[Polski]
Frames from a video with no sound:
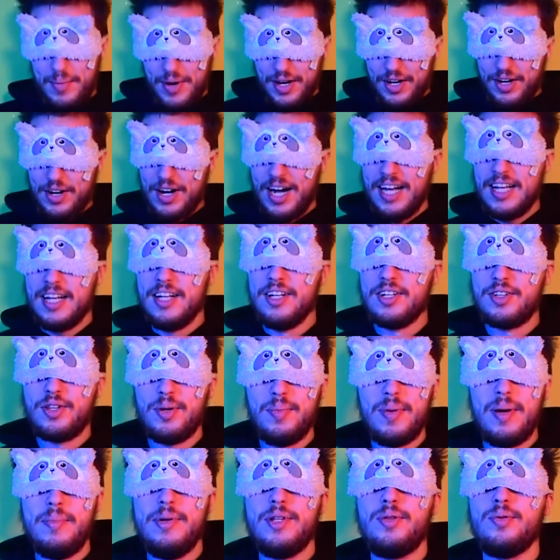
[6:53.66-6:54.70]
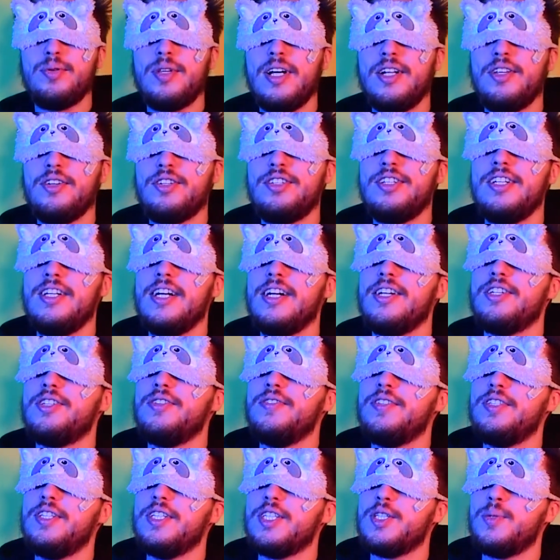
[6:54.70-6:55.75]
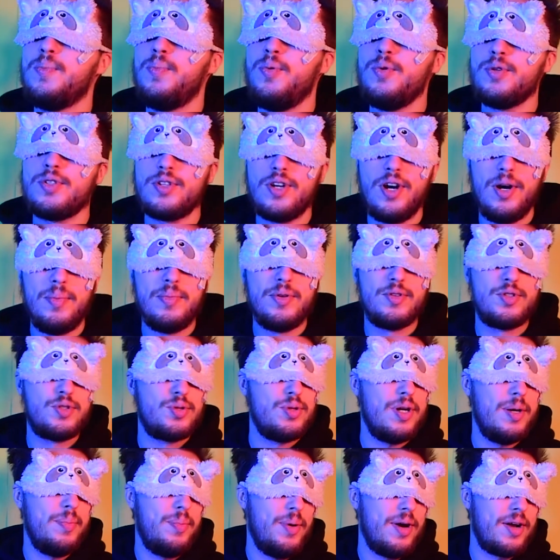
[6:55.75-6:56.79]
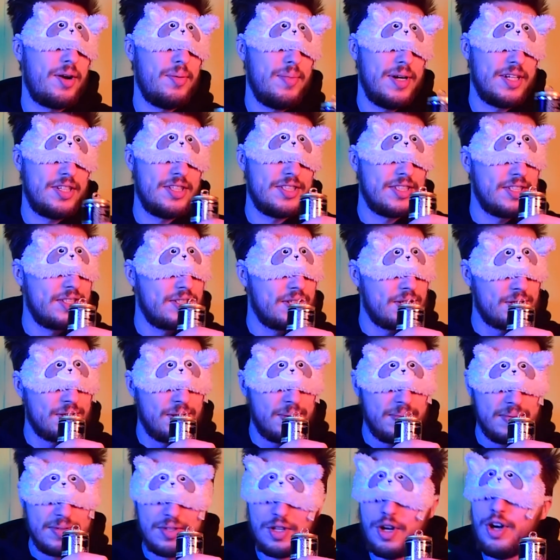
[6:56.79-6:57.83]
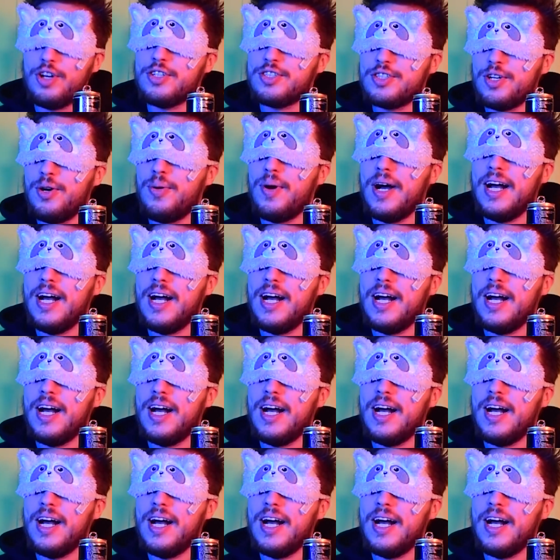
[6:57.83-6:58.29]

moi kochani, no to mamy tutaj do czynienia oczywiście z puszką, już czuję po aromacie, że to są, to są